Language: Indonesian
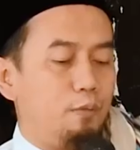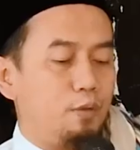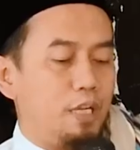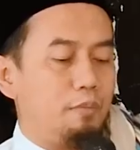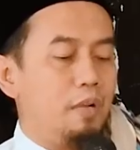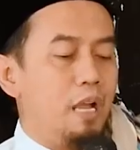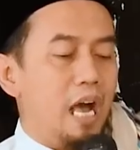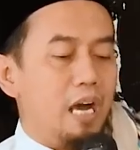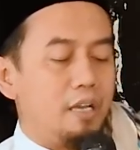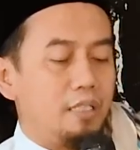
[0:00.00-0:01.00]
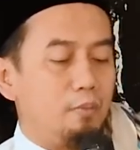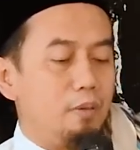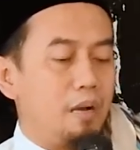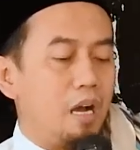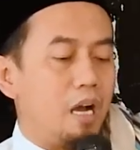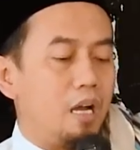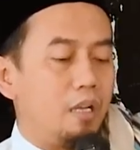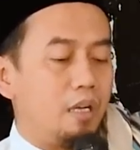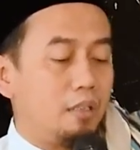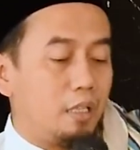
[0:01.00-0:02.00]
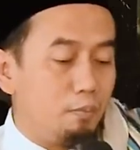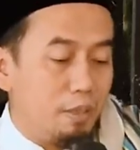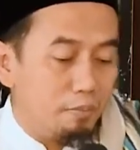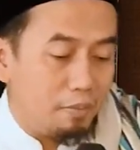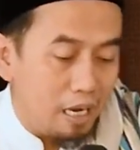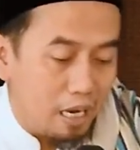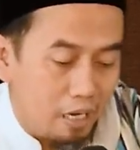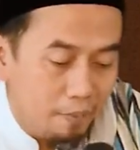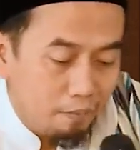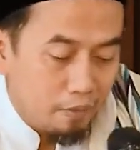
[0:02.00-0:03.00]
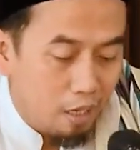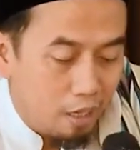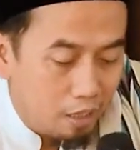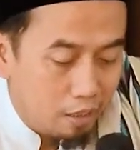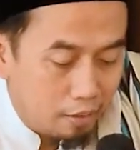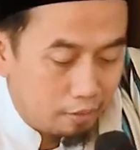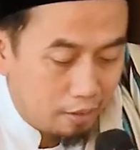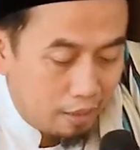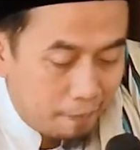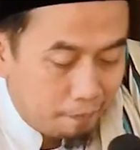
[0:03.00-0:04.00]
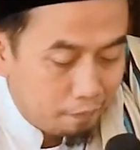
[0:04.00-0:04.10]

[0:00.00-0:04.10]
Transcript: anfusihim harajan mimma qatan mimma qatan ya